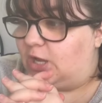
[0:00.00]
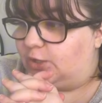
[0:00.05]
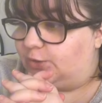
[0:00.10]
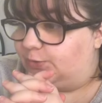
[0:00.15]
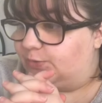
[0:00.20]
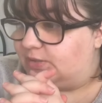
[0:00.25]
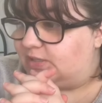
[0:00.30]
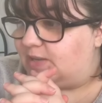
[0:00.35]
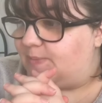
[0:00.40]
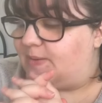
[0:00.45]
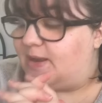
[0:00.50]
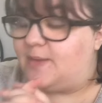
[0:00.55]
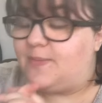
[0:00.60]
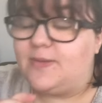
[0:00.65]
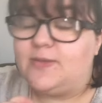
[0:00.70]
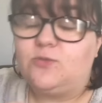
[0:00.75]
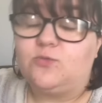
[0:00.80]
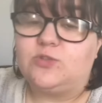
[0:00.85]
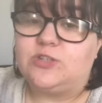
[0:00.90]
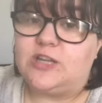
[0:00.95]
donc c'est pas la
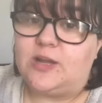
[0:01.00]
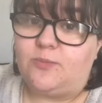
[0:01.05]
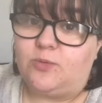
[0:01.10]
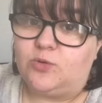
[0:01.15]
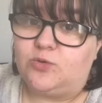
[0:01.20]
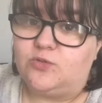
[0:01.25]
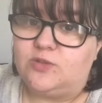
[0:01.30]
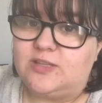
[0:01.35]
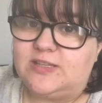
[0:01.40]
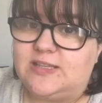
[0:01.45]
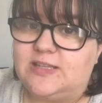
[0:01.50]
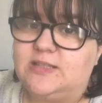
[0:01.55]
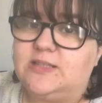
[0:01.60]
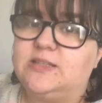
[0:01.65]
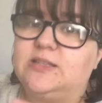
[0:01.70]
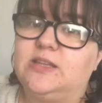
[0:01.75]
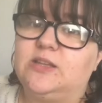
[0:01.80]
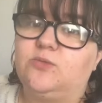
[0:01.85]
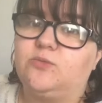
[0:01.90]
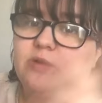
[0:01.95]
peine, donc j'ai abandonné cette
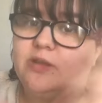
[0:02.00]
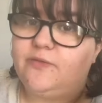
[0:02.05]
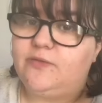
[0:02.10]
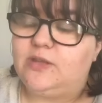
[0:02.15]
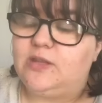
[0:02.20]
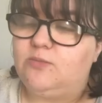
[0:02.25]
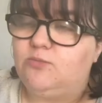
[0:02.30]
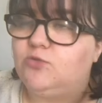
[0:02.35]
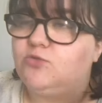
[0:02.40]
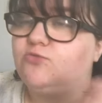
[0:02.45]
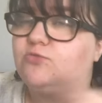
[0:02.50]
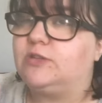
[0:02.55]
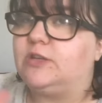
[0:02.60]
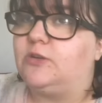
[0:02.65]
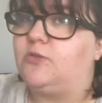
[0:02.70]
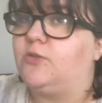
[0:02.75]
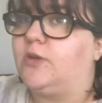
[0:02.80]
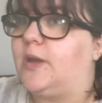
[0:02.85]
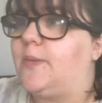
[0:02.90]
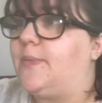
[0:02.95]
idée donc évidemment je vous
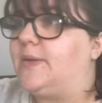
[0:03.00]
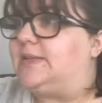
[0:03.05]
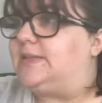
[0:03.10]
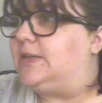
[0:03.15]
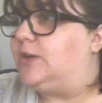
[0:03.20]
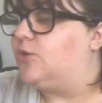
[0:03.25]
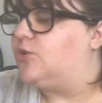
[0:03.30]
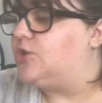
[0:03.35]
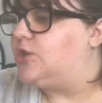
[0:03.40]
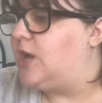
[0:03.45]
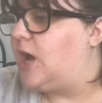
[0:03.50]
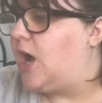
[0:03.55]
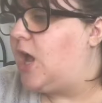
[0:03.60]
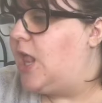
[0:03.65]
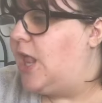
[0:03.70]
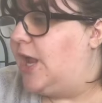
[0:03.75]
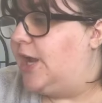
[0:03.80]
inclurai pas ces rushs là,